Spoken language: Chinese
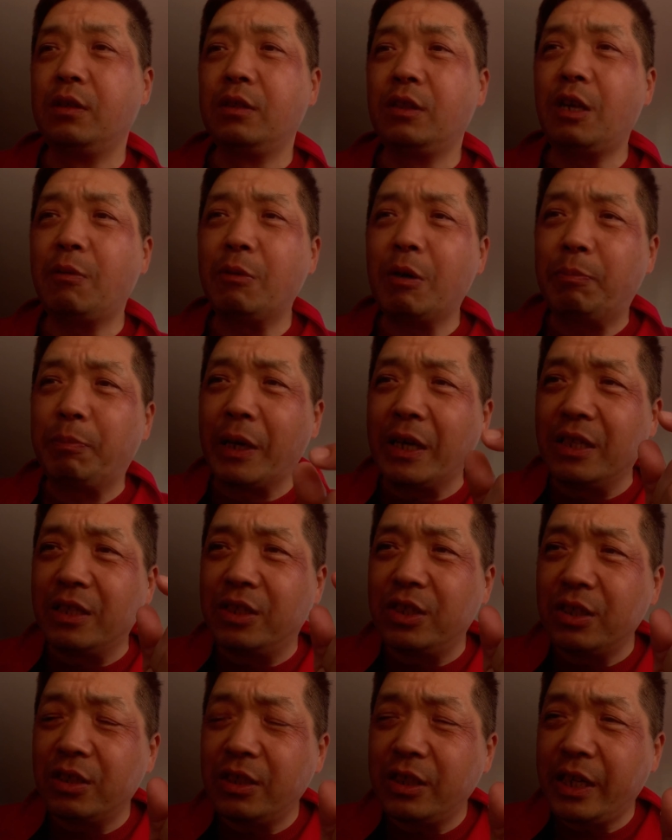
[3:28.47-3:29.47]
那么北
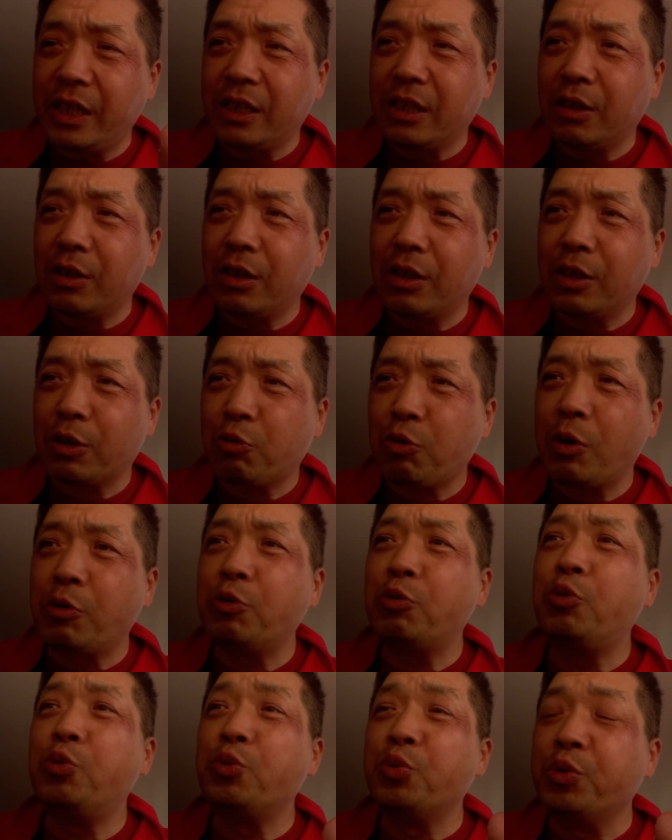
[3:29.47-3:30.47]
京这个关
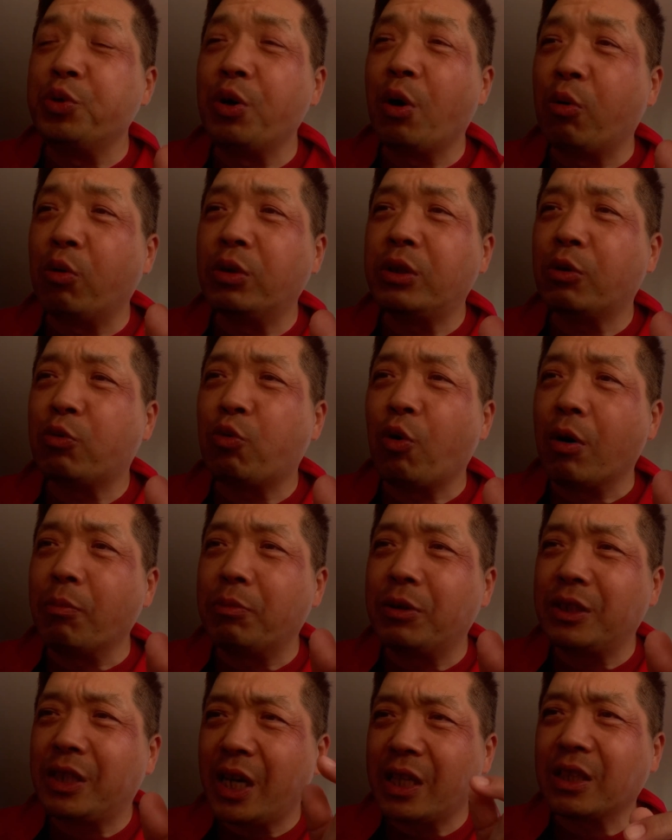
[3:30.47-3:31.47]
于旅游的广
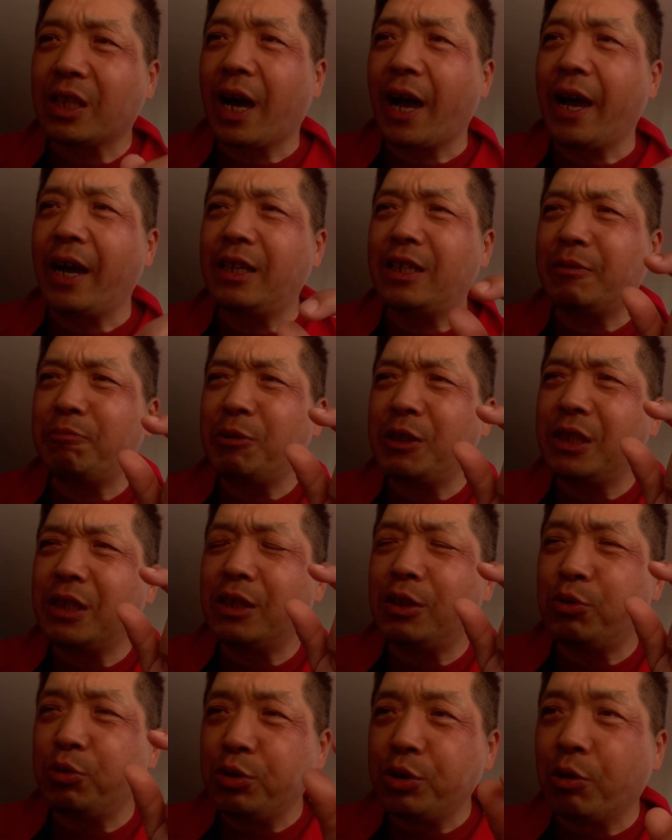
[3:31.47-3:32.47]
播电台这么一
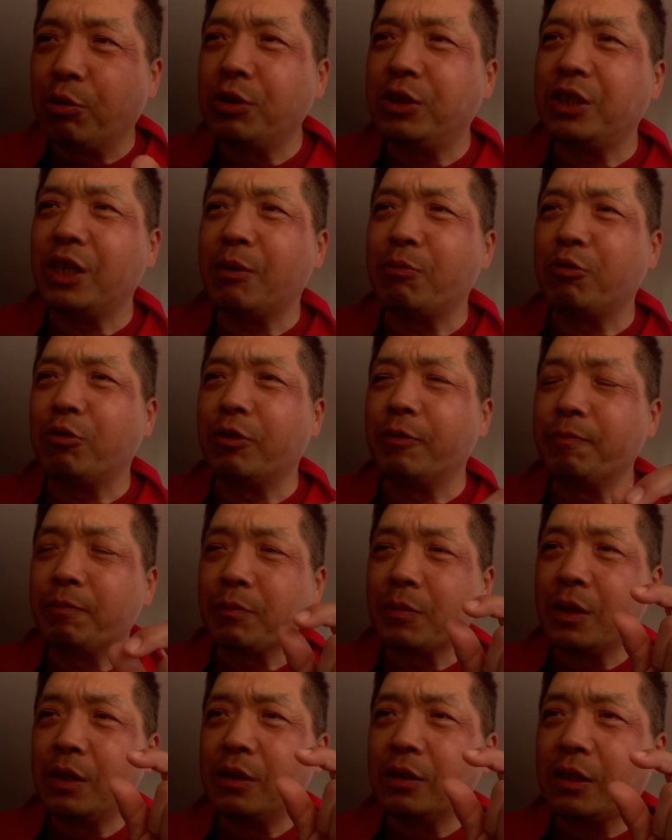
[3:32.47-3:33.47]
个旅游节目，
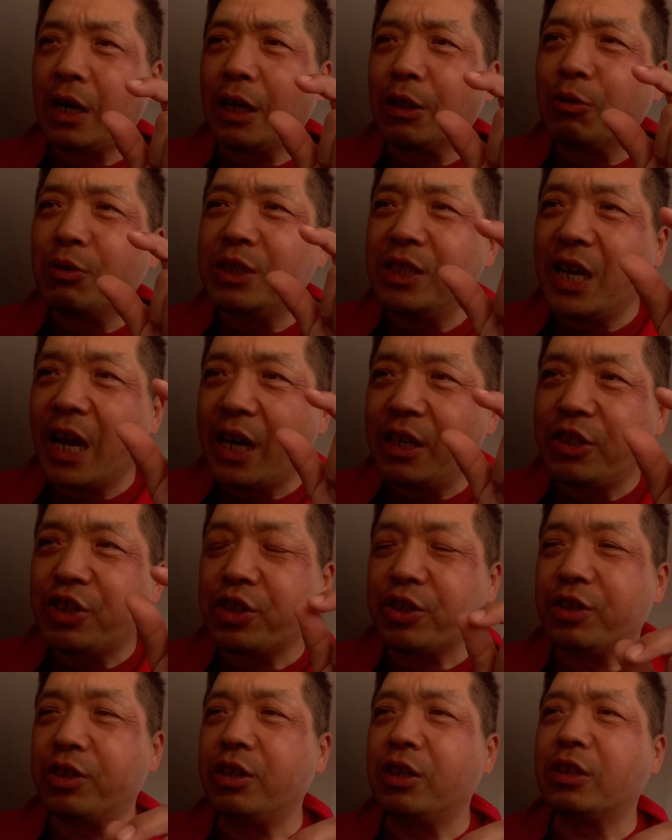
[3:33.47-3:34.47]
它都延
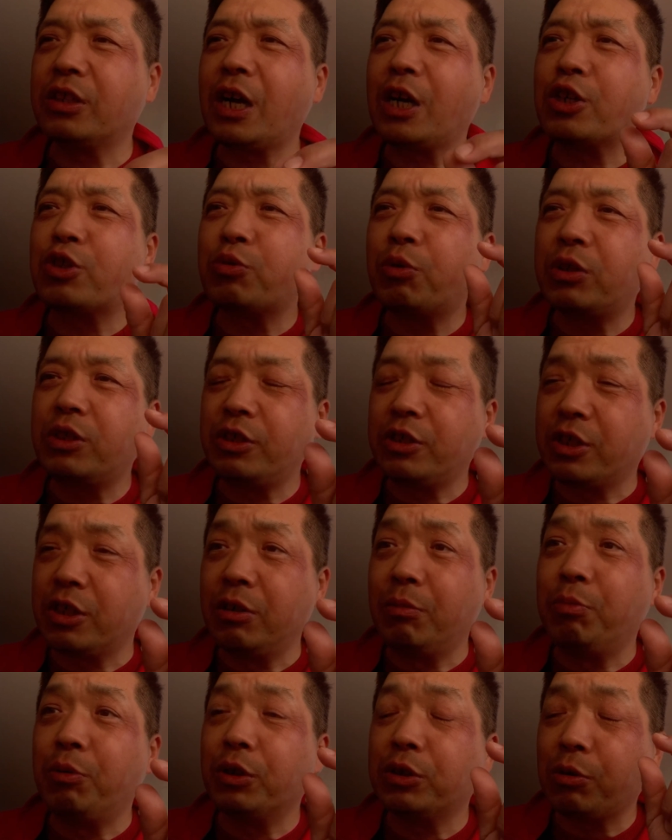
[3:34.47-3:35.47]
迟，他说是
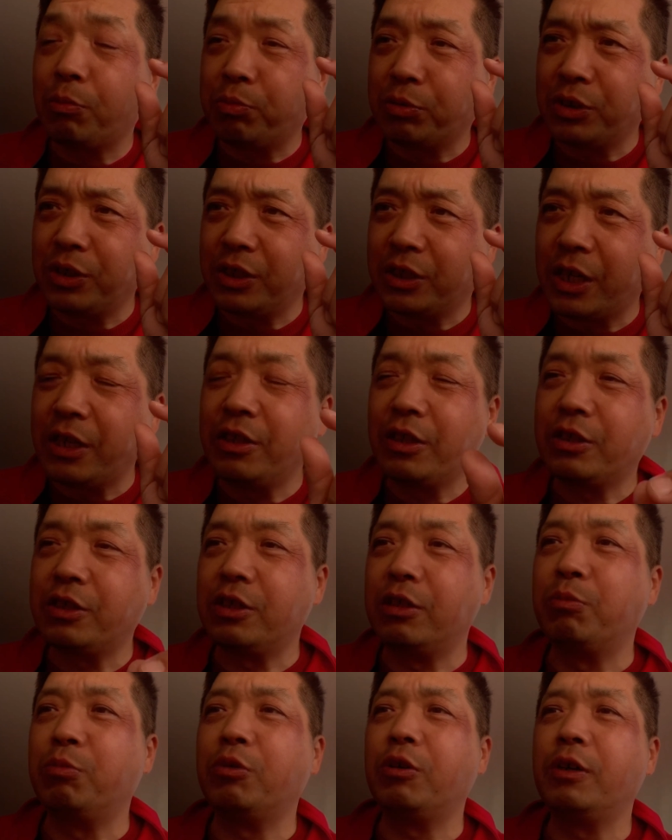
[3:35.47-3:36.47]
直播，都不是真的
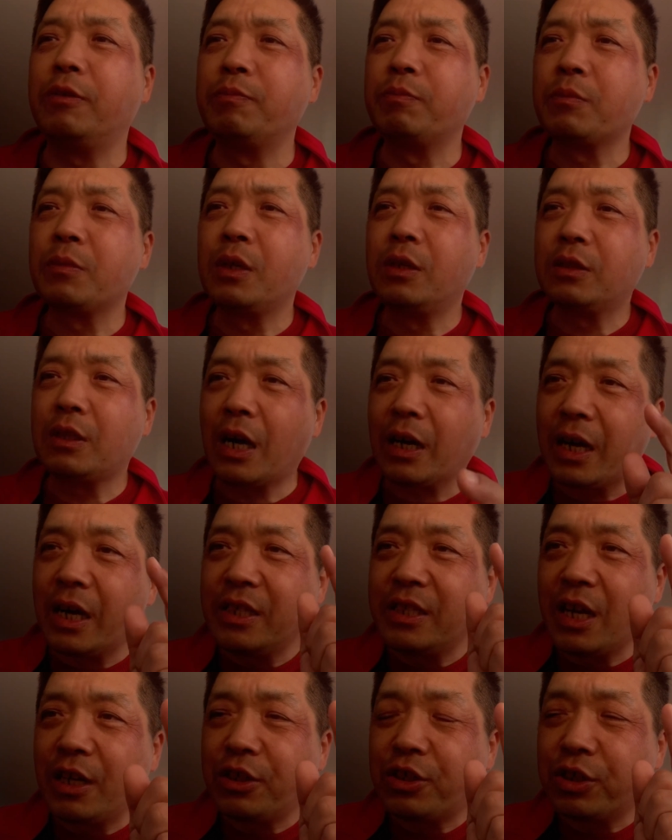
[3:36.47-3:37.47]
直播，大概
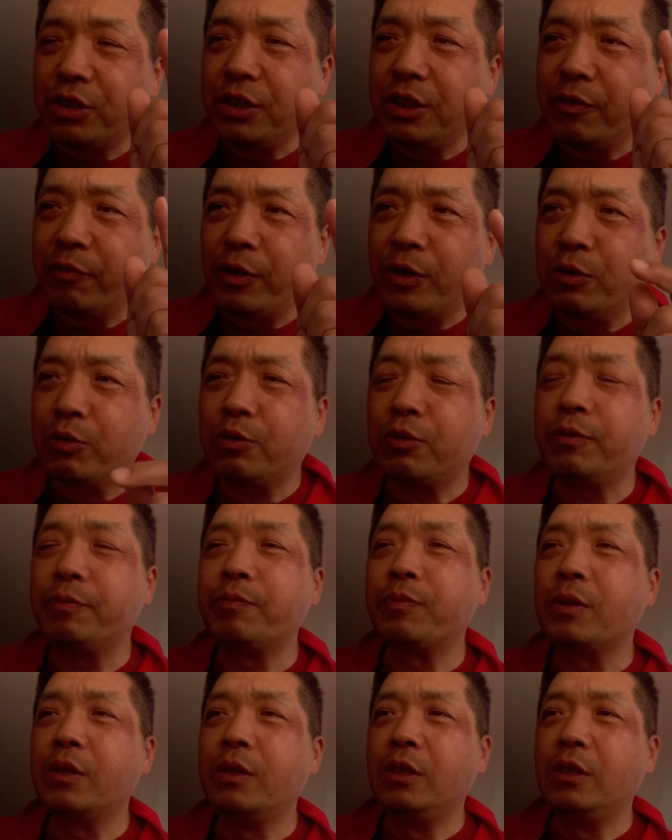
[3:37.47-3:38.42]
延迟一分钟。